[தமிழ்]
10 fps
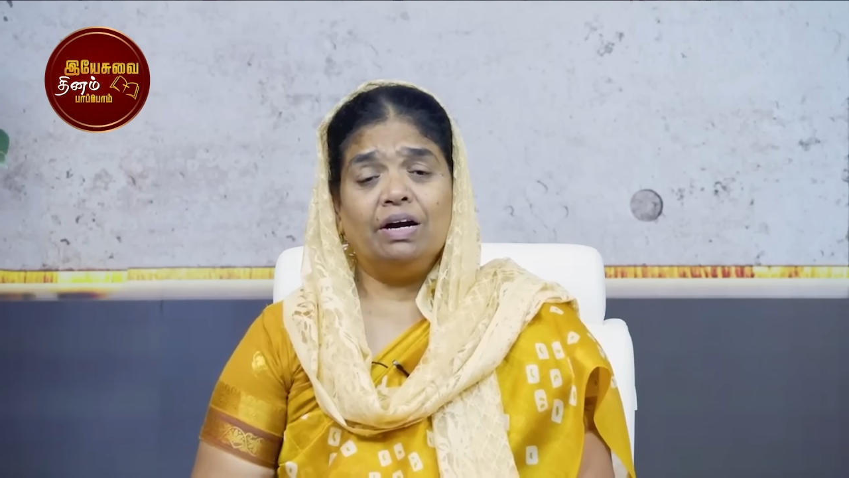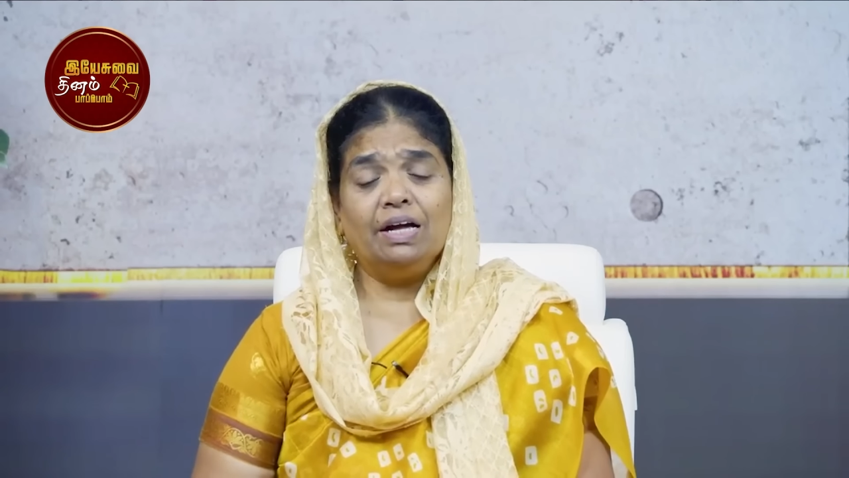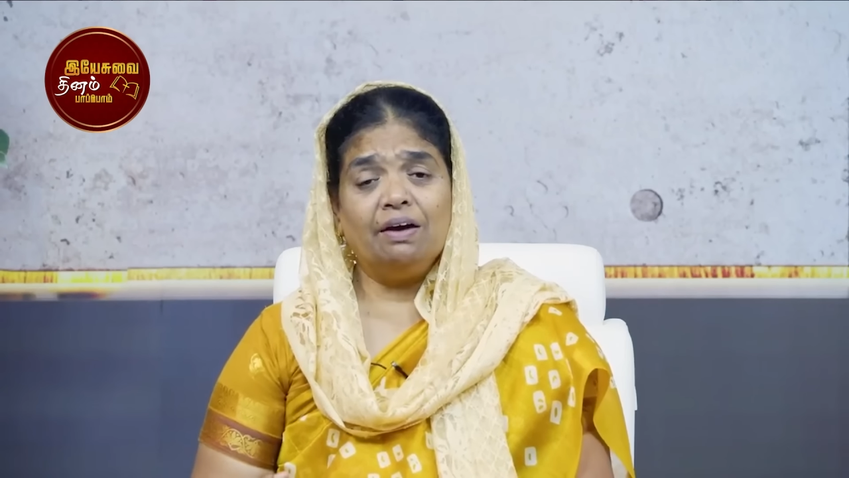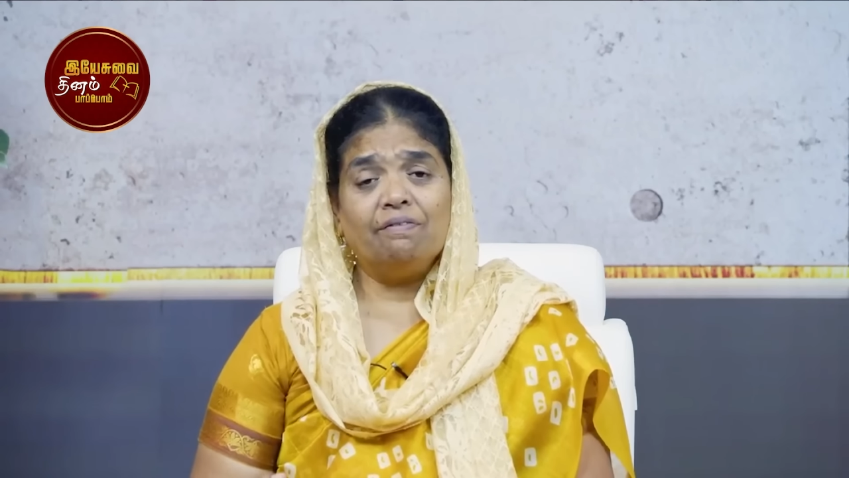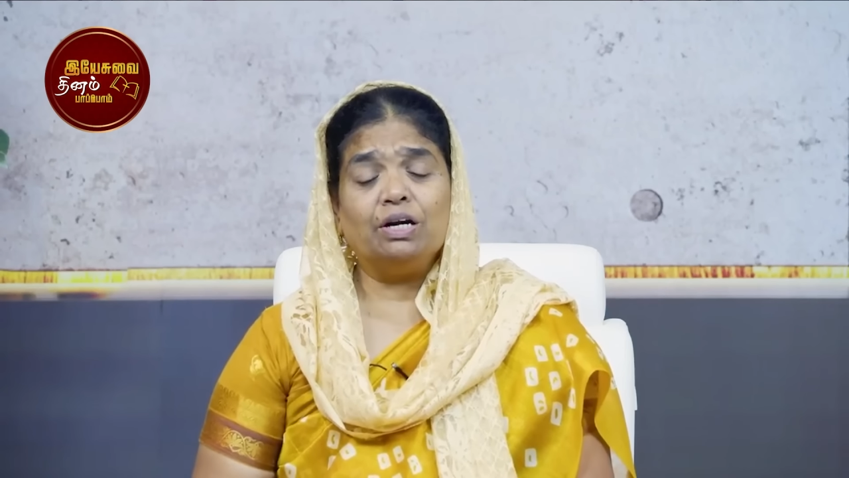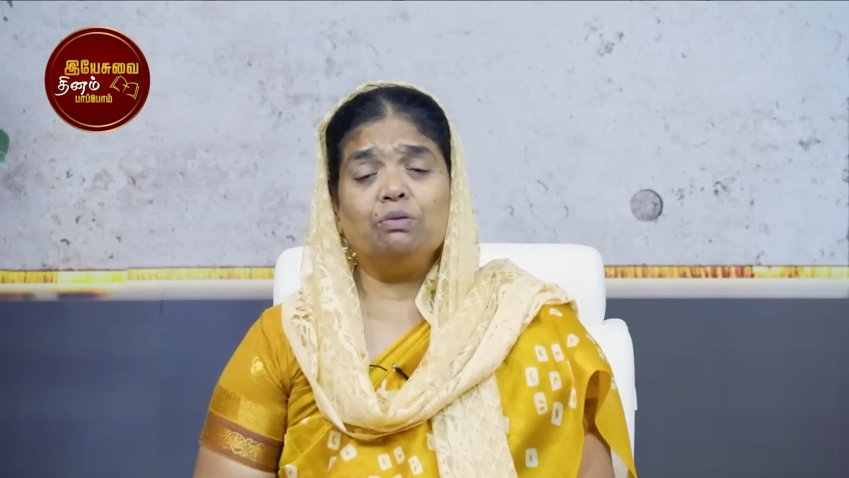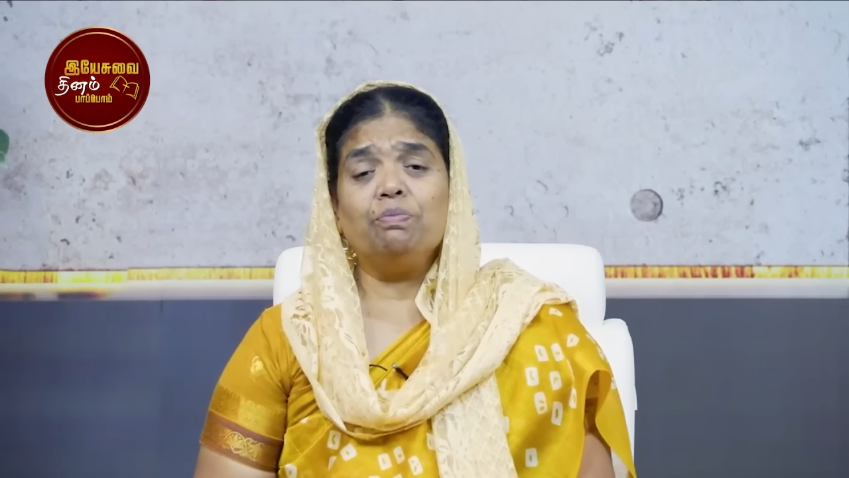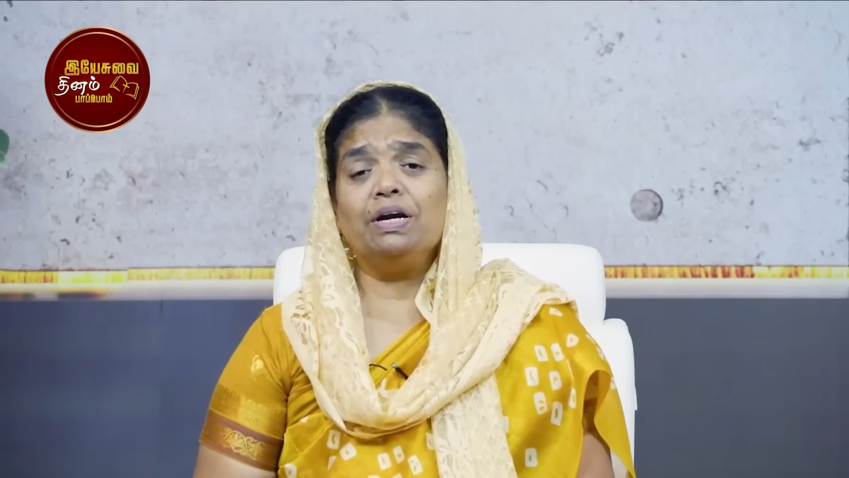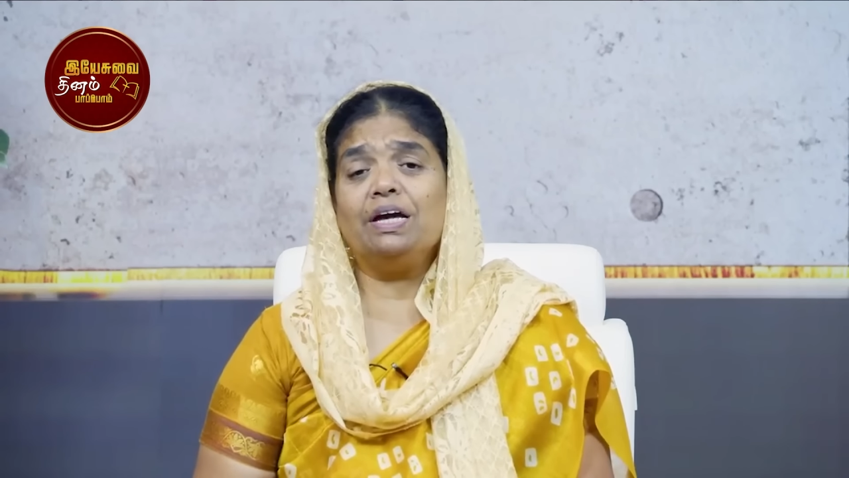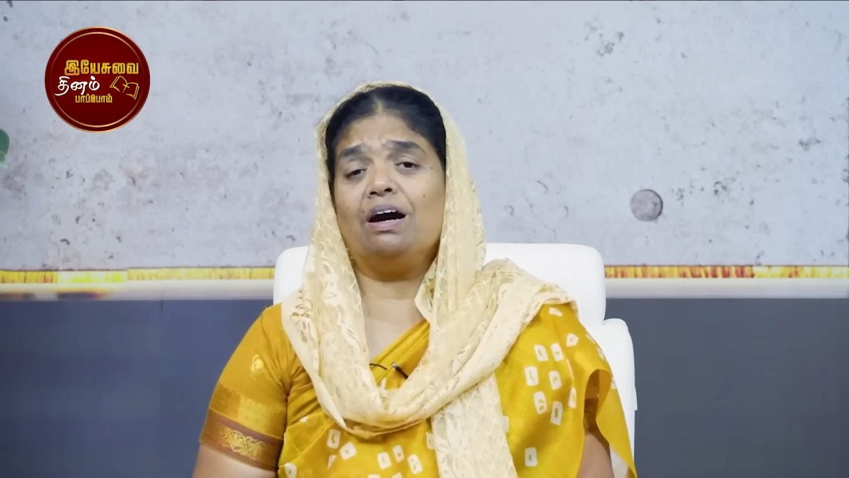வெளியே
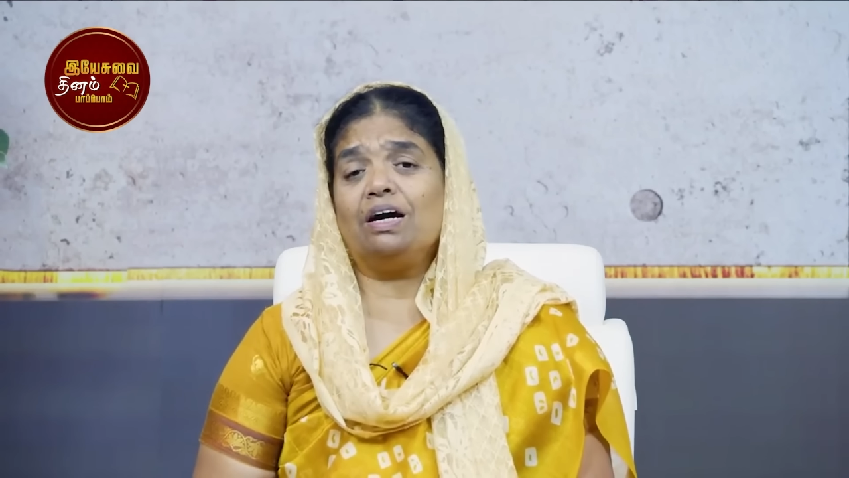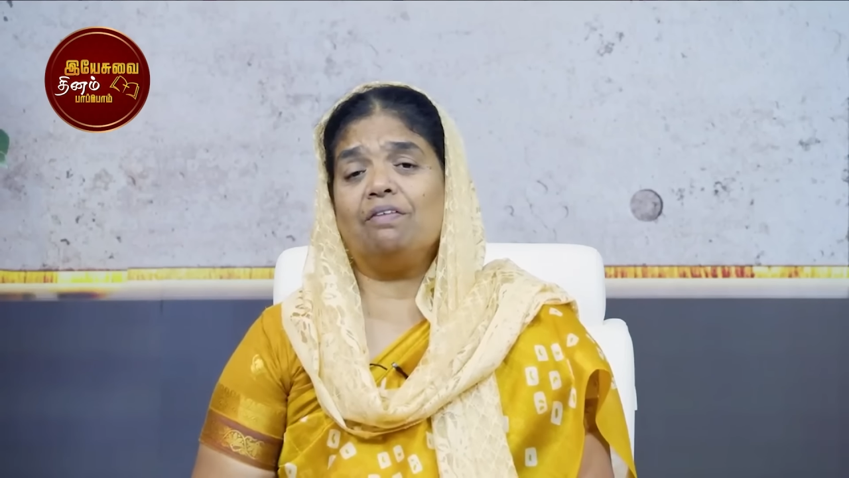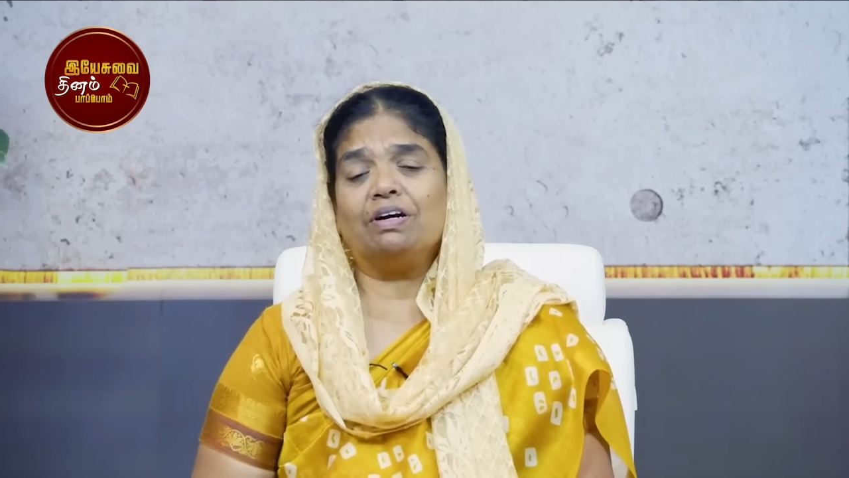வரும்படியாக